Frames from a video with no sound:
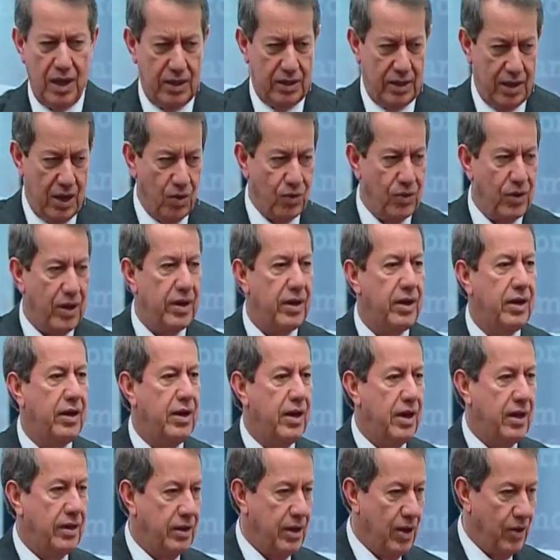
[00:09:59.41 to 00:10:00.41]
प्रेम की
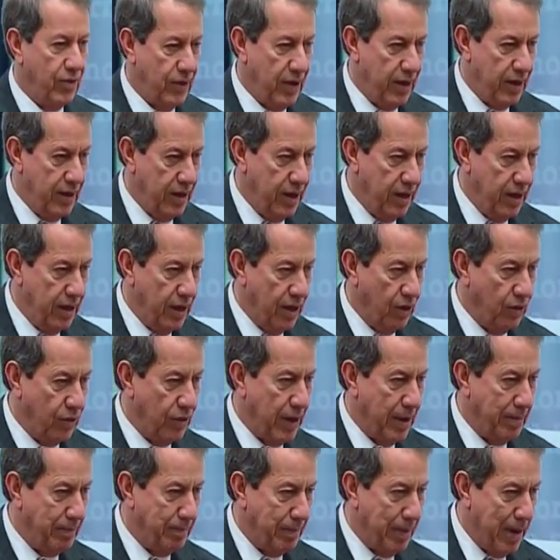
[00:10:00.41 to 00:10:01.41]
आनंद की वेदी
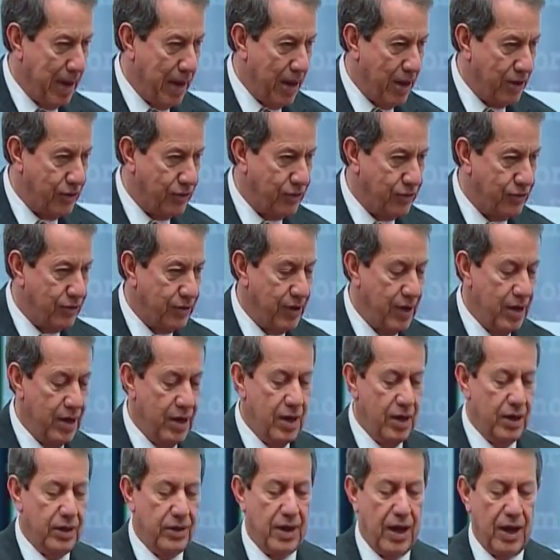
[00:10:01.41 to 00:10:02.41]
आनंद की भी
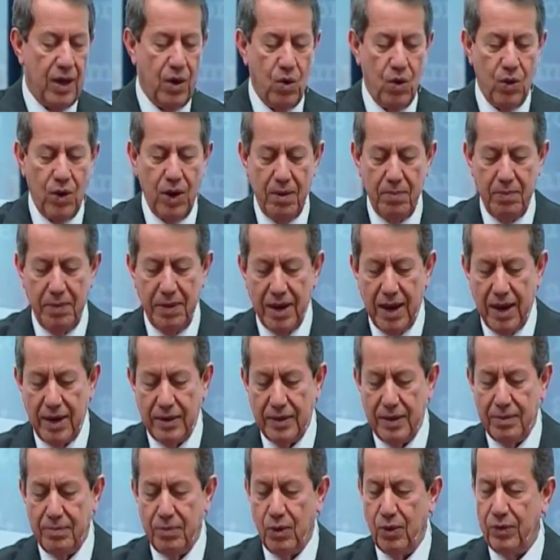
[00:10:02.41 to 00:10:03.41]
आनंद की भी वेदी
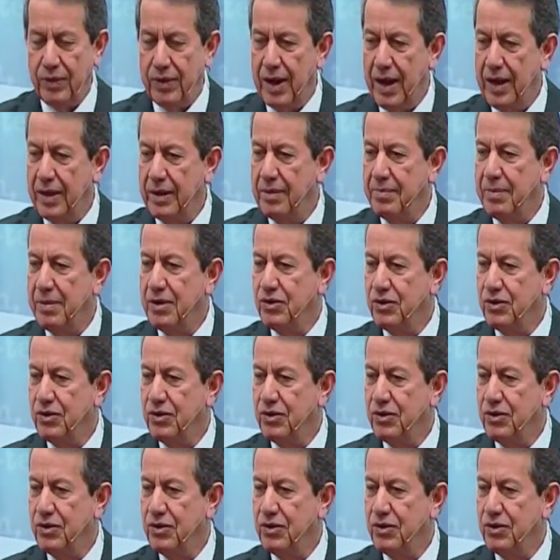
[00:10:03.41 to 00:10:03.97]
शांति की